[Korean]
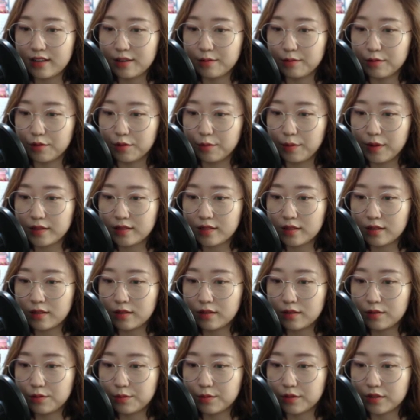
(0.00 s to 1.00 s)

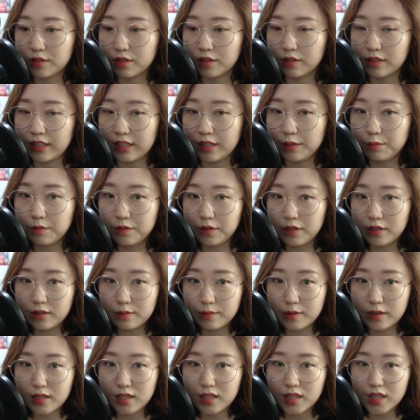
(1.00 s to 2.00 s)
오바사로부터 EV를
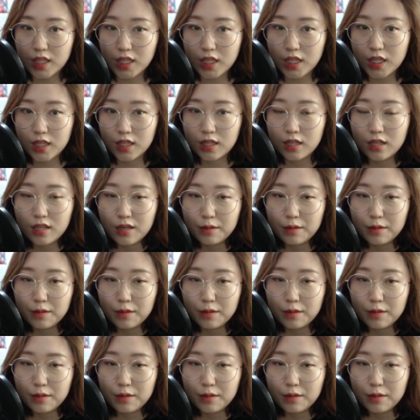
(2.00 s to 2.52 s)
받았다.